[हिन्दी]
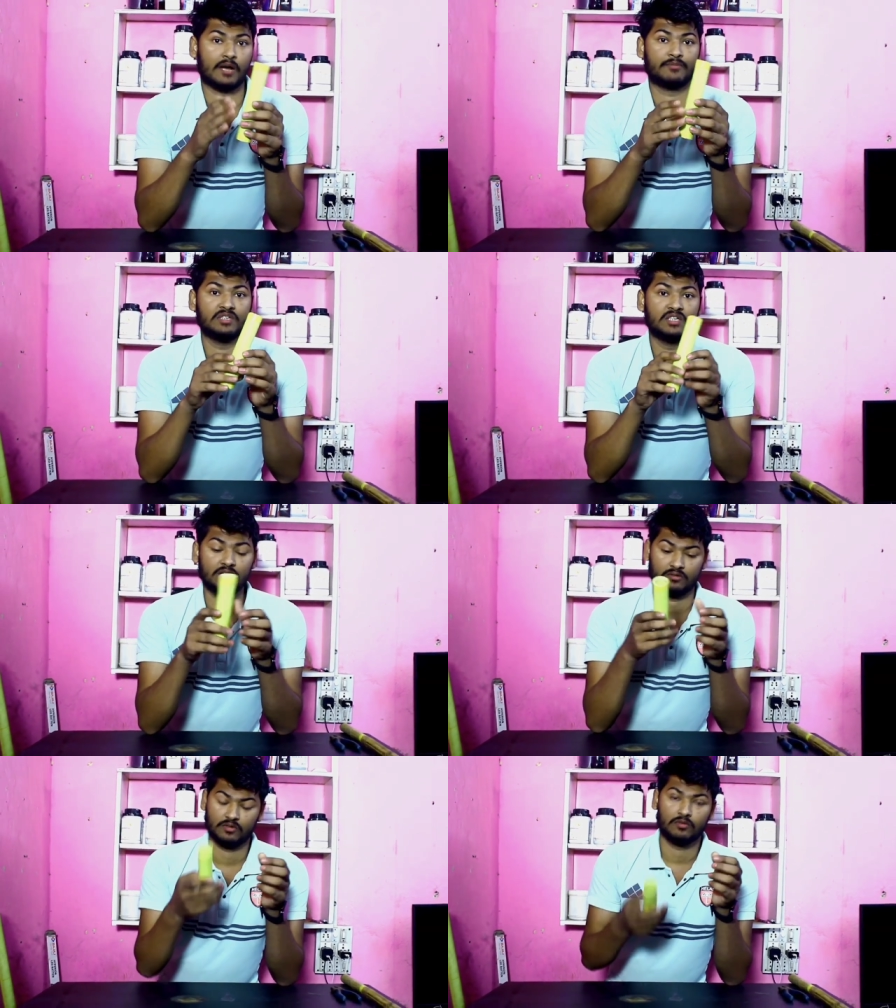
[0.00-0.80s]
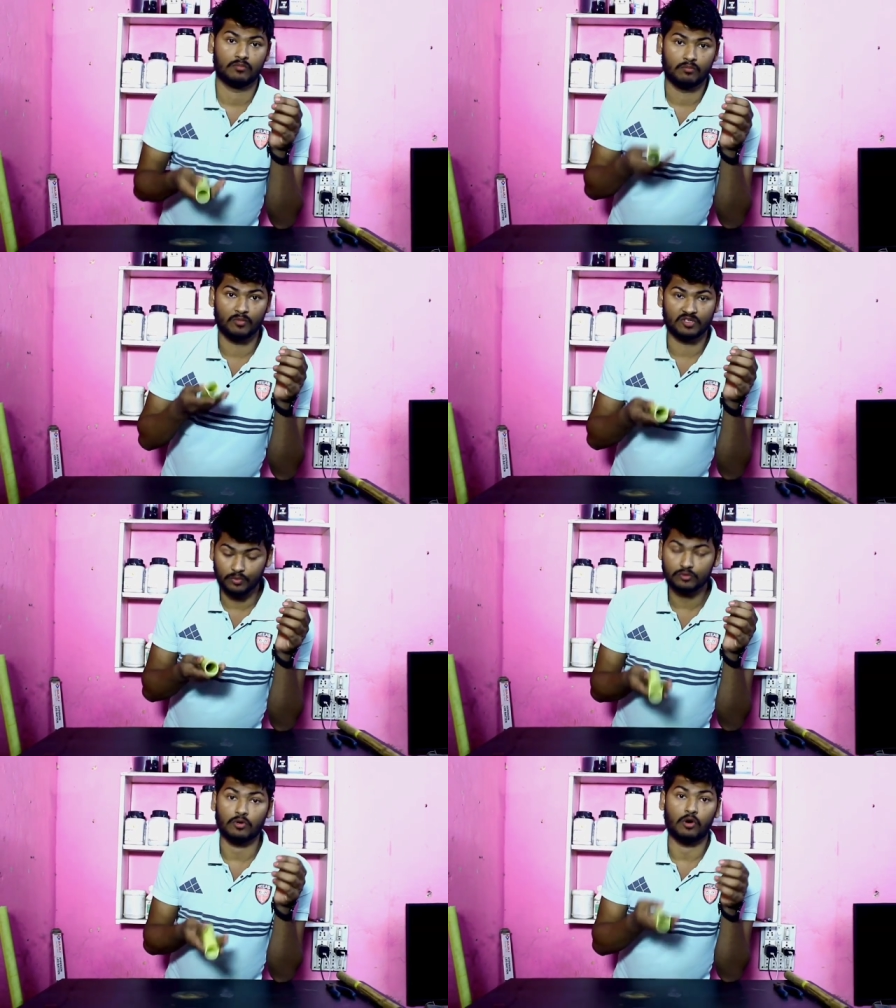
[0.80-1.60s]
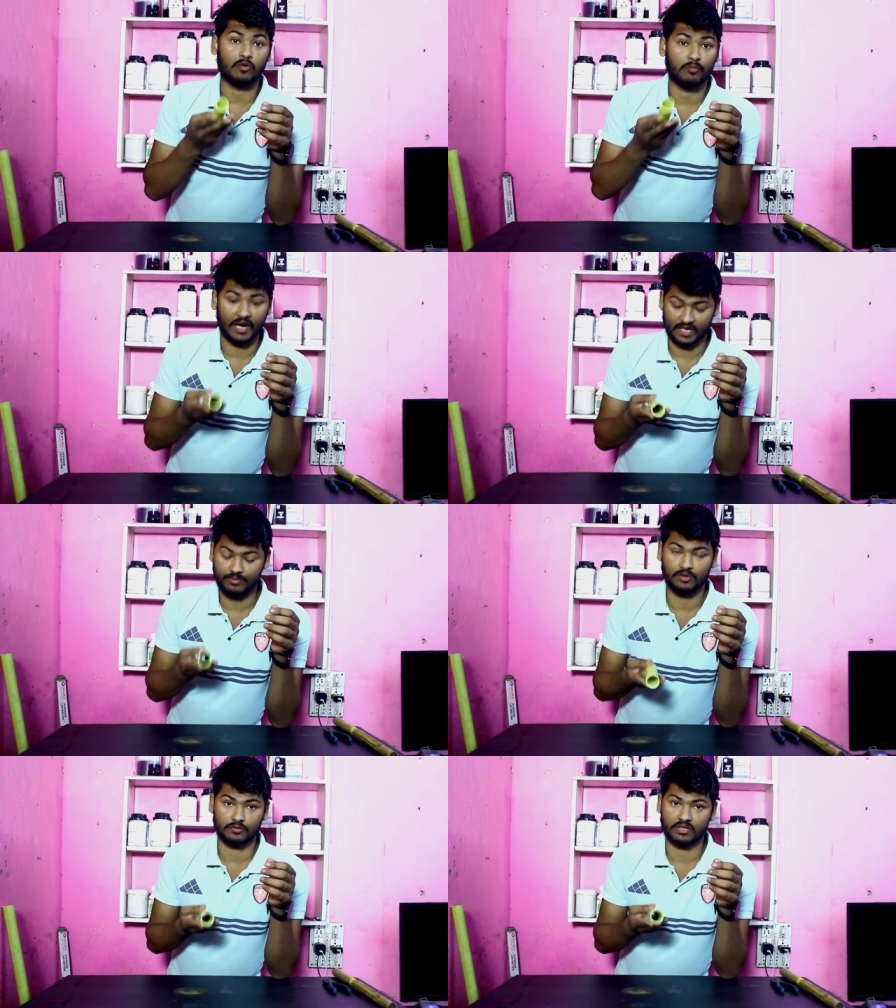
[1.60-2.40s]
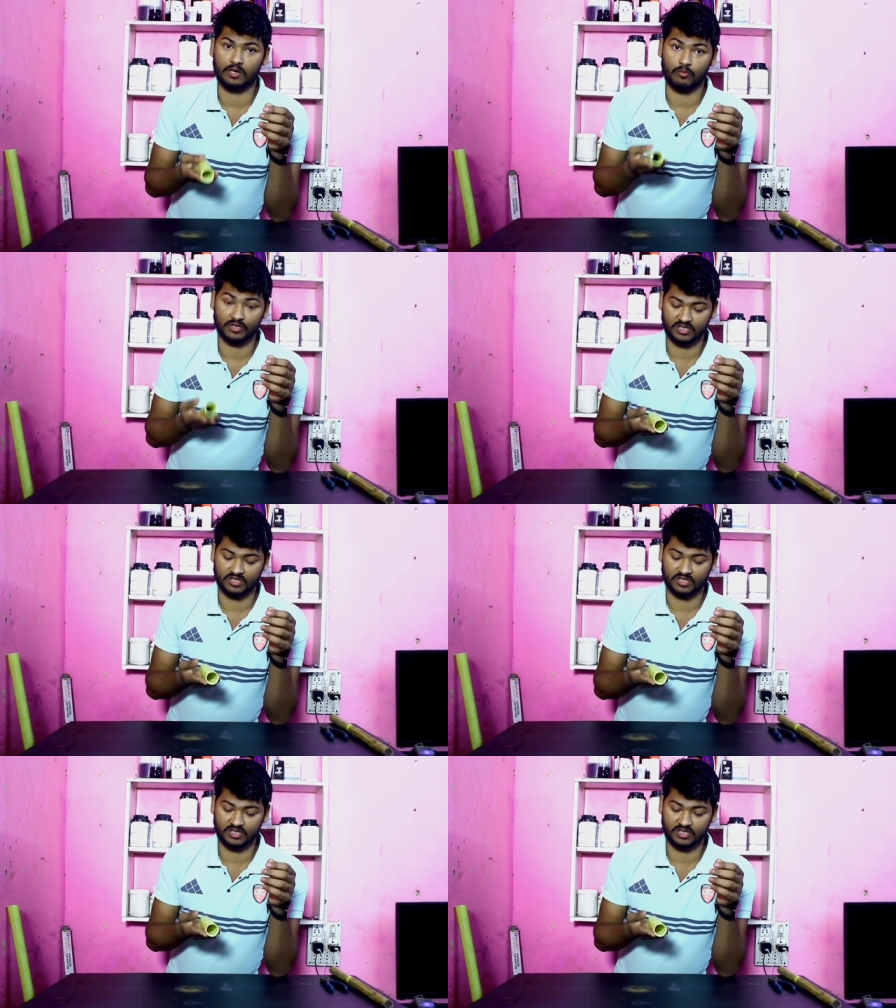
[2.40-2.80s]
से काफी ये मजबूत और भारी भी होता है